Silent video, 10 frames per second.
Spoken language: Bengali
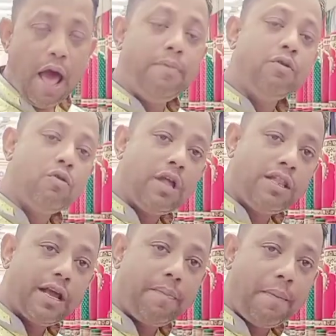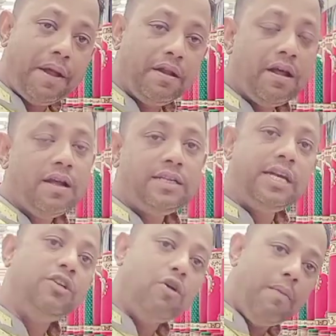এবং কোথা থেকে পাবেন
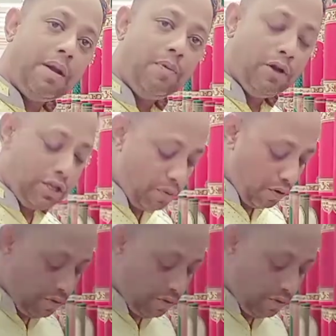সেটাও আমরা বলে দেব